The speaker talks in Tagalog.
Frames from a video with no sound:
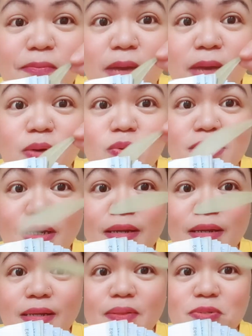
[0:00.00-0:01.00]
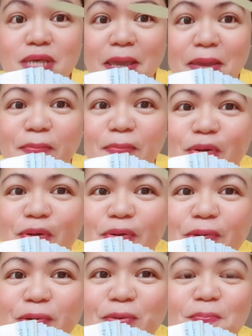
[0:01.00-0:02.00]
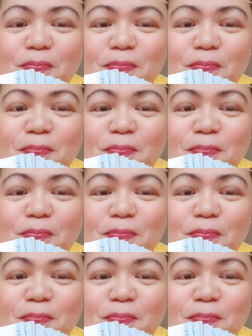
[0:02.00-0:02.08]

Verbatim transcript: merong sikreto sa ipon ko.